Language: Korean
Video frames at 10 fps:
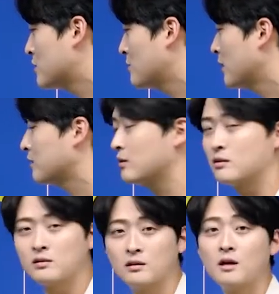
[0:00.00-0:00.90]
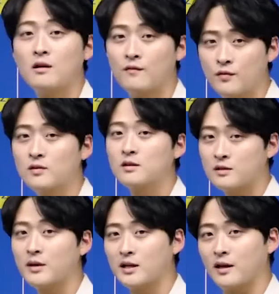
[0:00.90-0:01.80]
질문에 왔던 그 풀
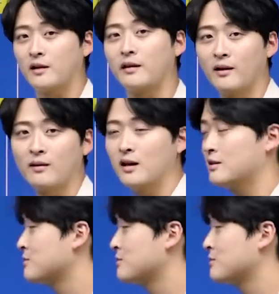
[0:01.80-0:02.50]
금액이 되겠네요. 이렇게